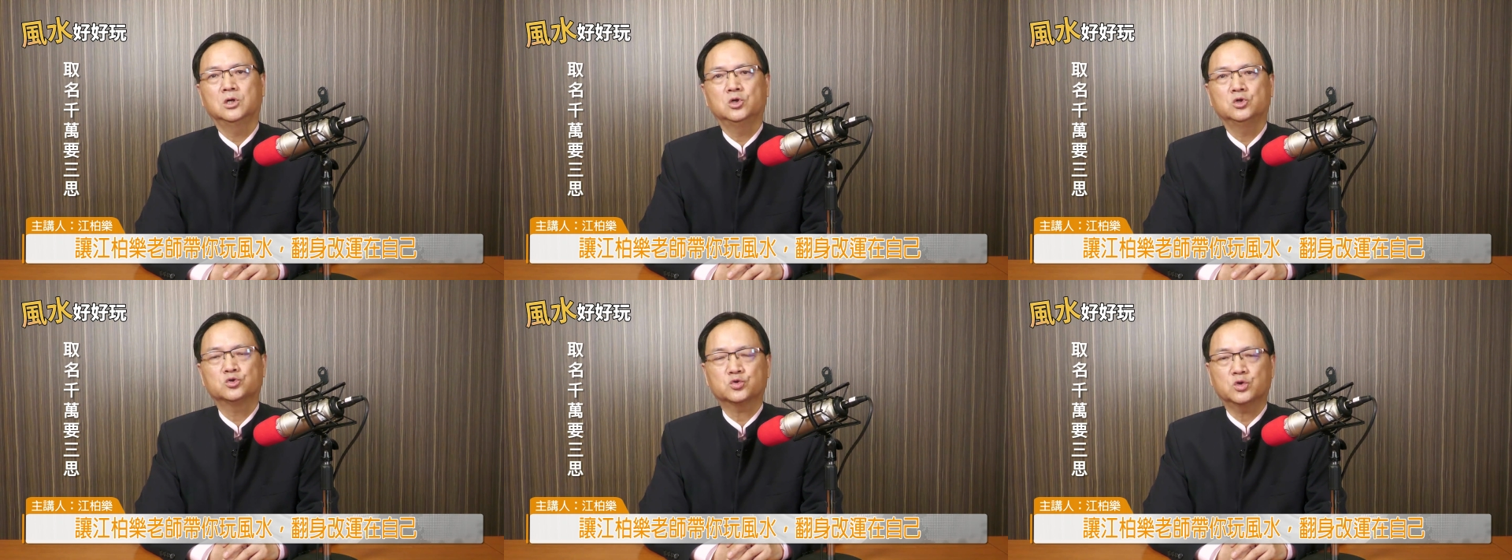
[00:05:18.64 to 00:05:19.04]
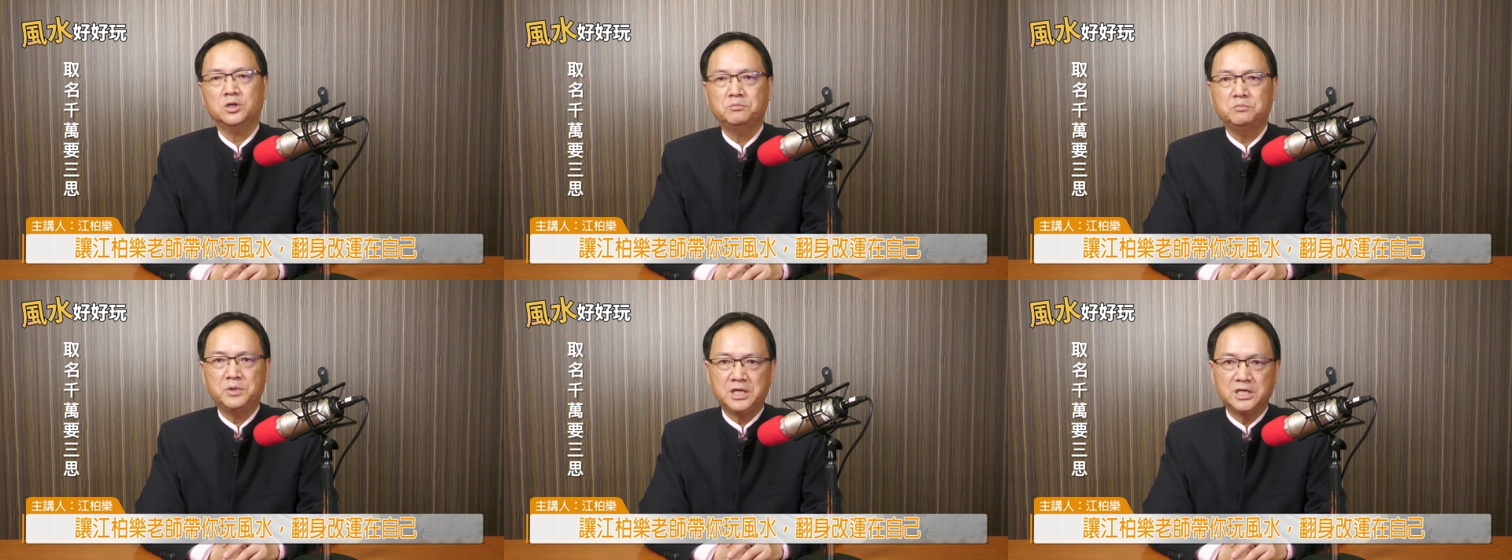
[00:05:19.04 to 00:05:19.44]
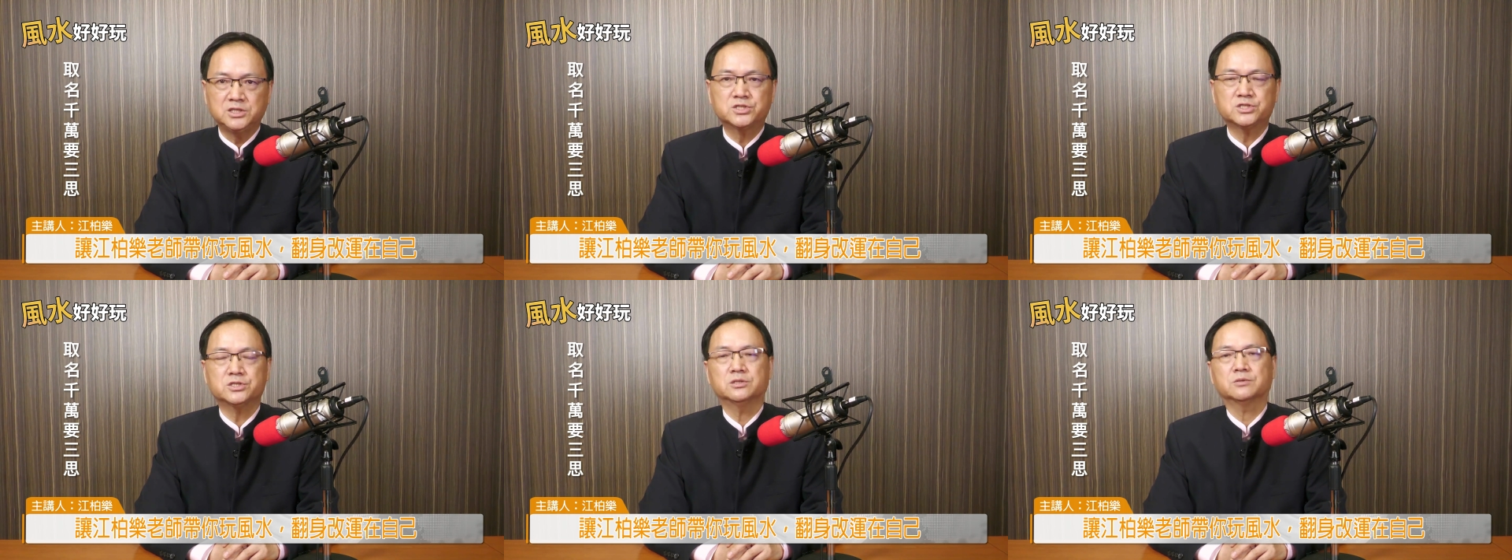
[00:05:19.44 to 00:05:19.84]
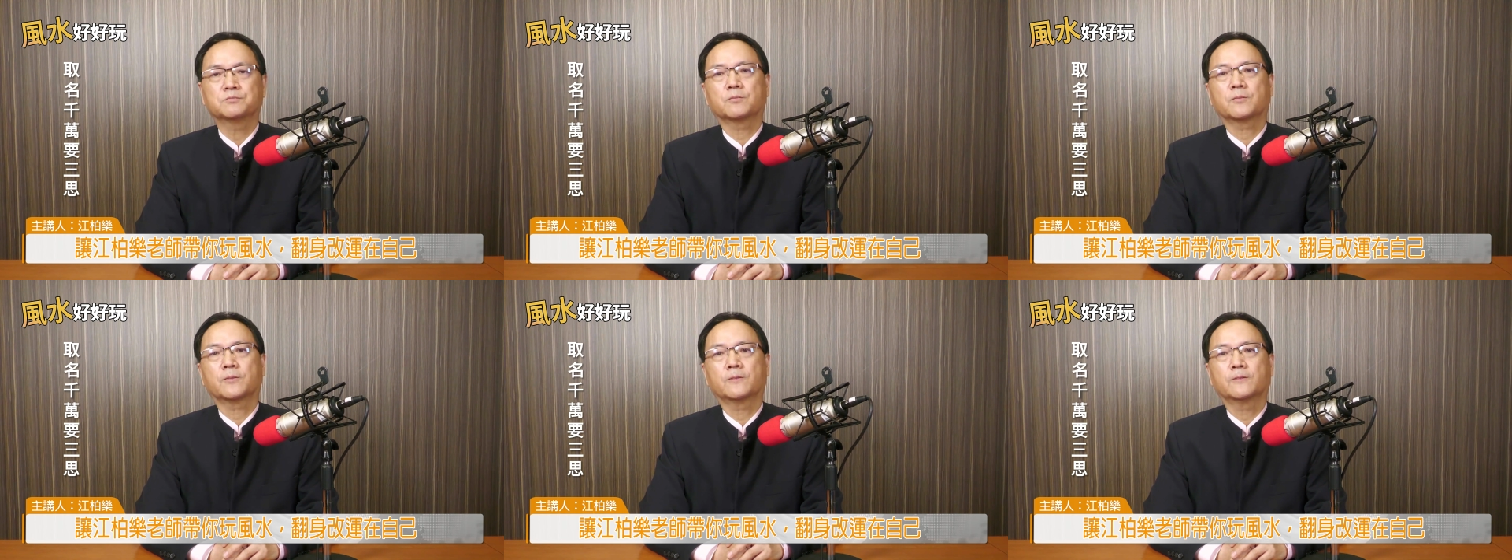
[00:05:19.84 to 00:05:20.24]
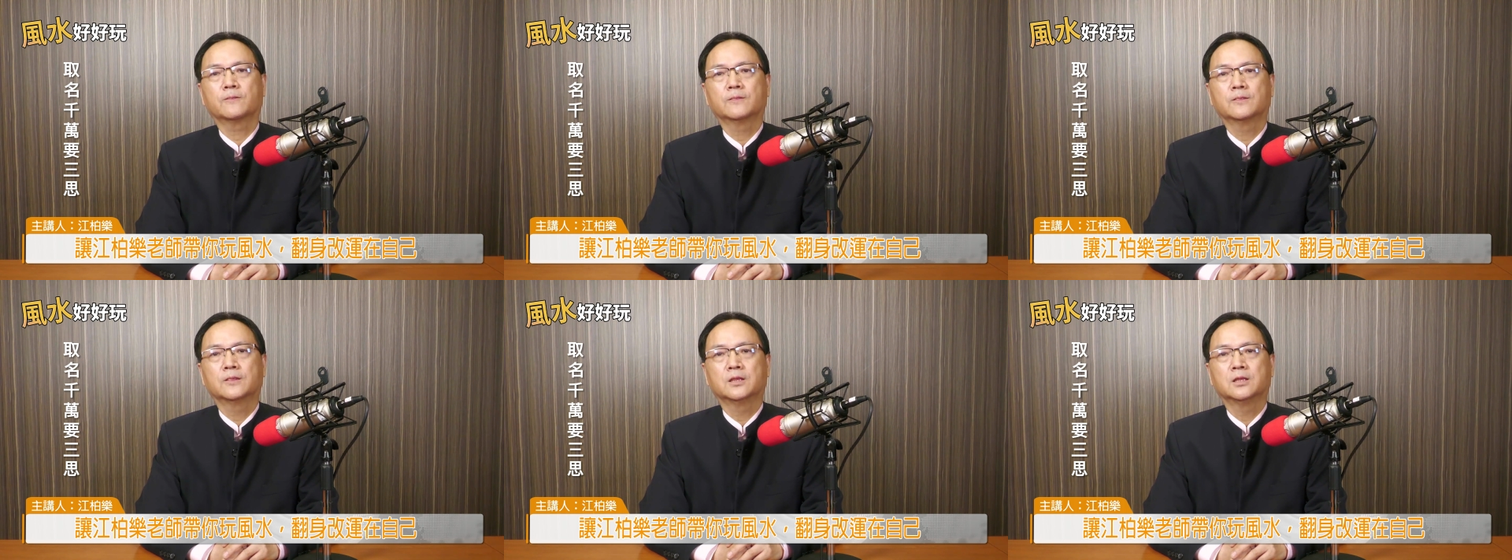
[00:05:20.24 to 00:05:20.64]
所以名字
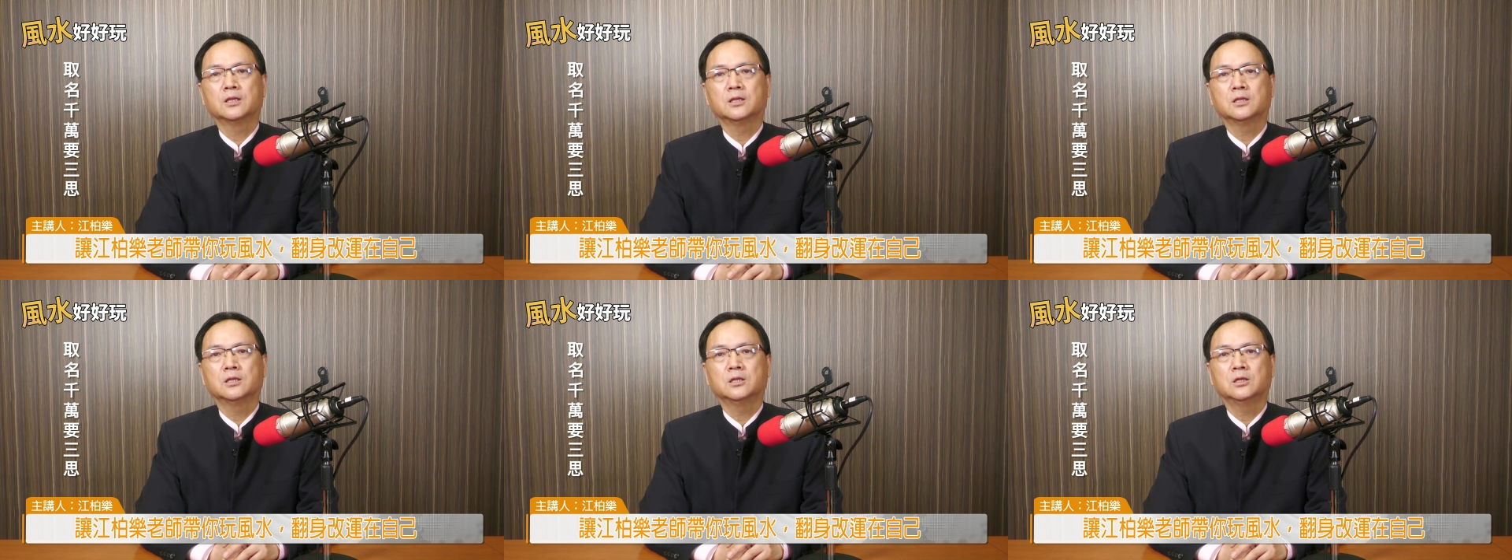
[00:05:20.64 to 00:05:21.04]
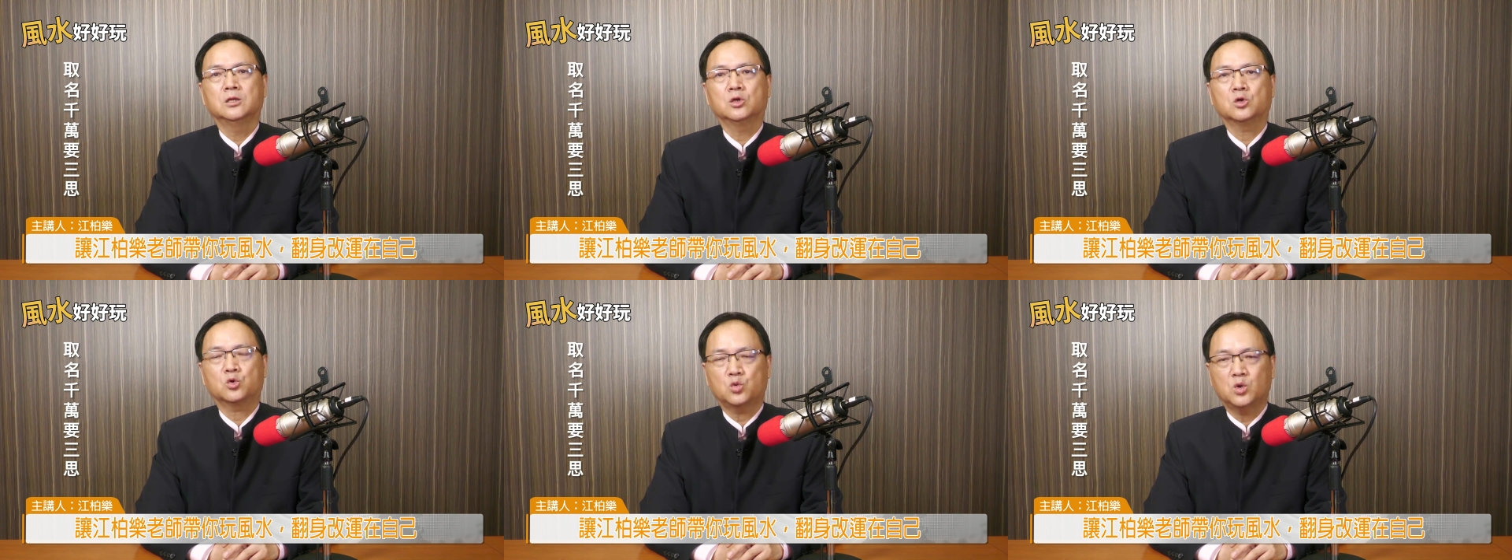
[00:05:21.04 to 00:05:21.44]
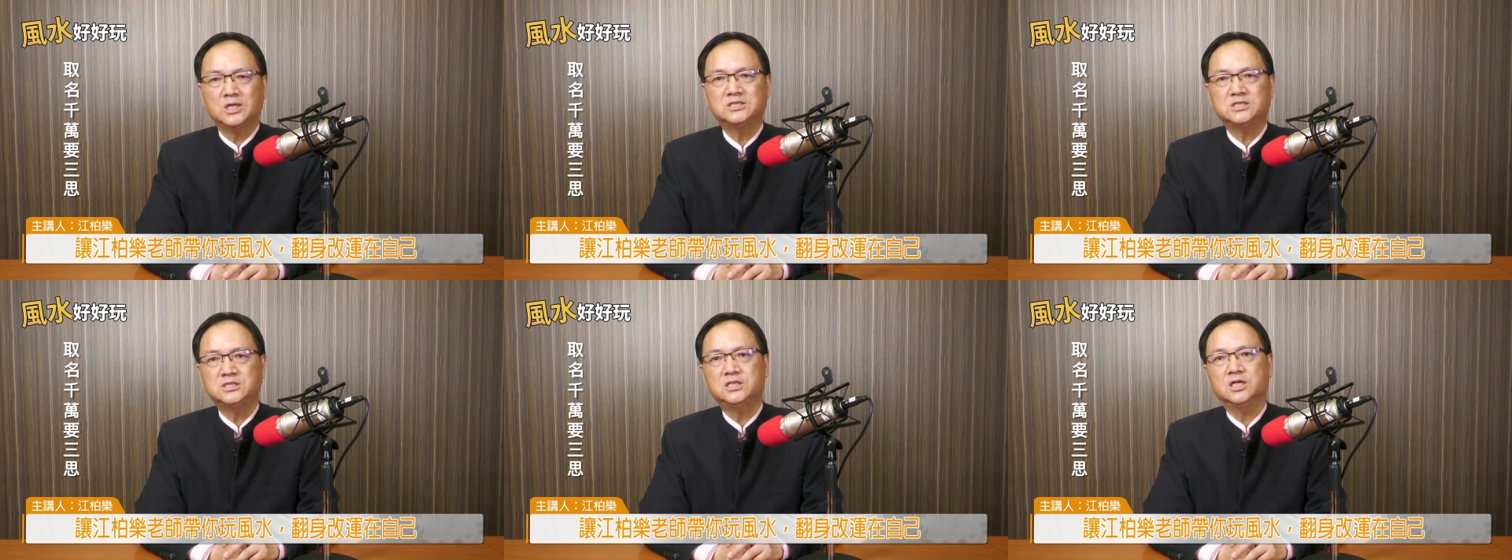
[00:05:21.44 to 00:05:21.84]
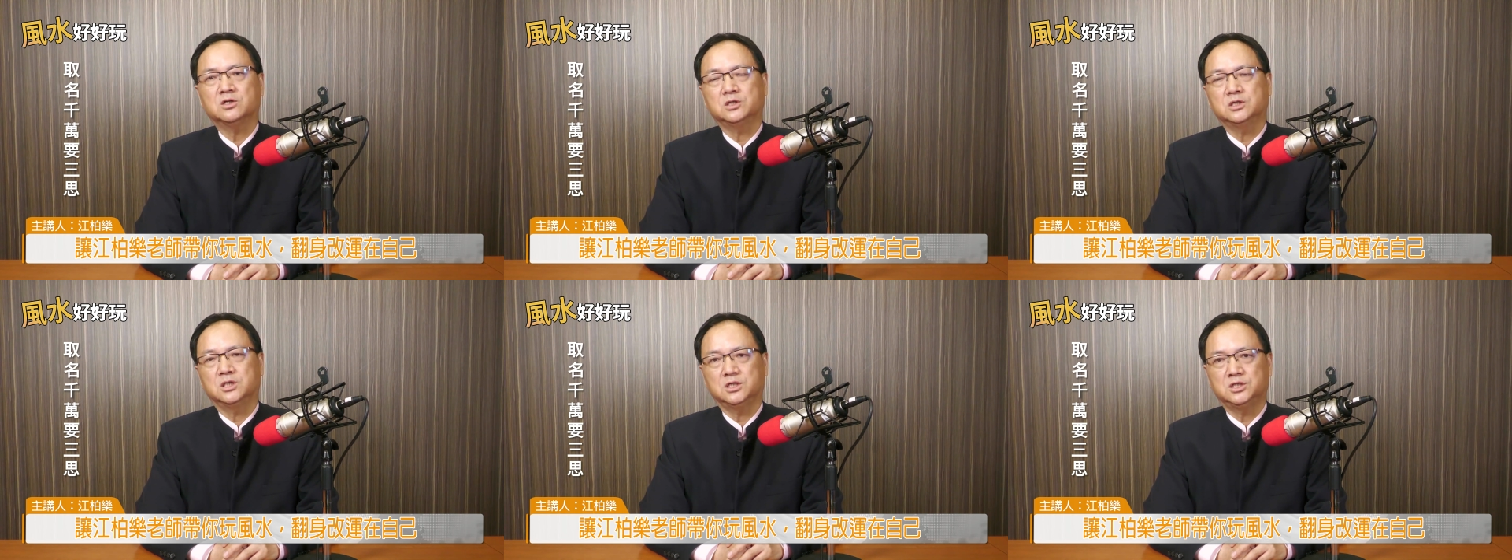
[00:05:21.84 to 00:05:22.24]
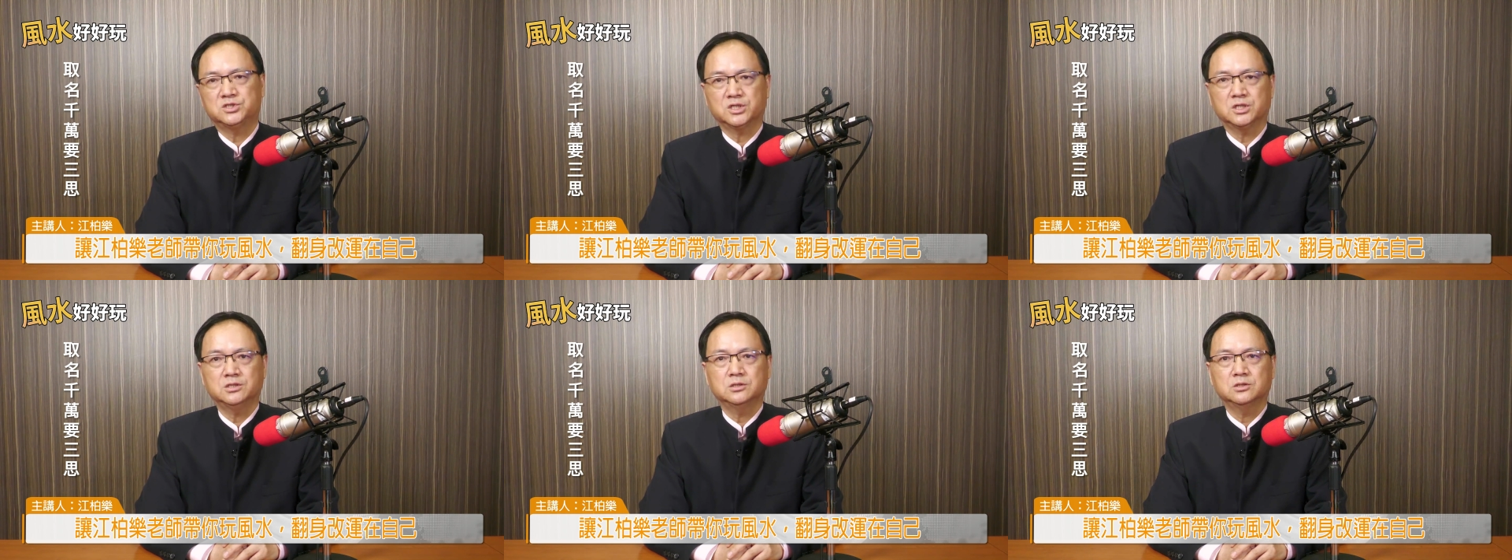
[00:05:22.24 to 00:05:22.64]
关系到你的一
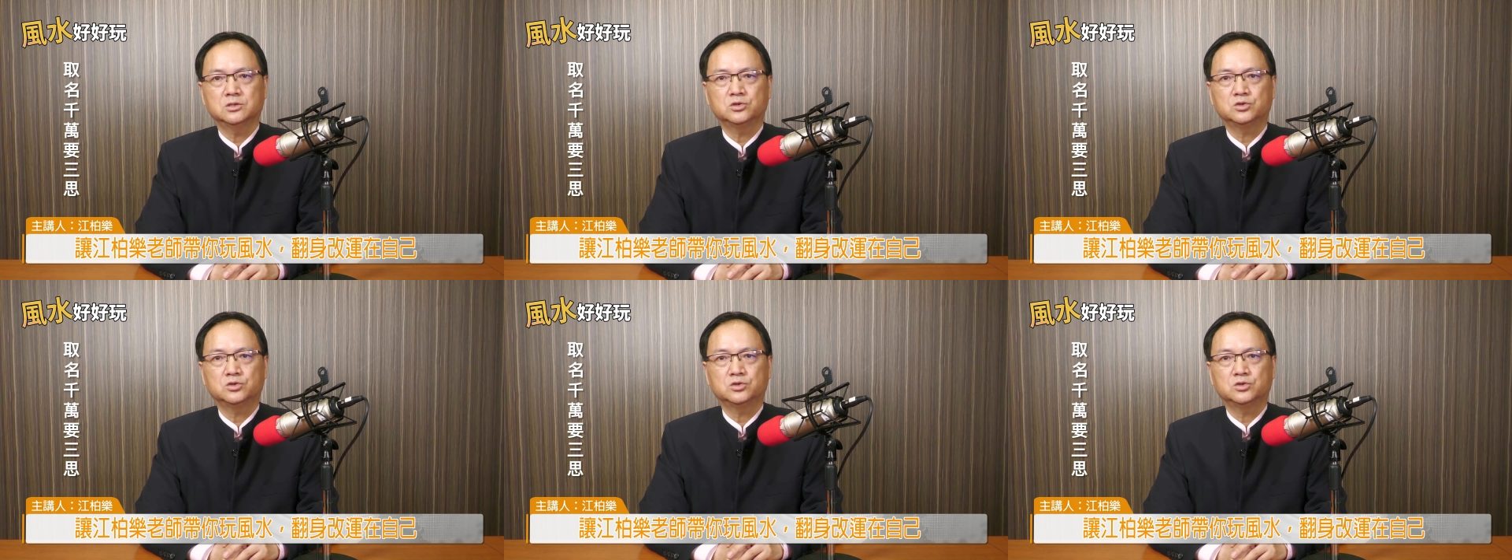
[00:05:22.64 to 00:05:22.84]
生，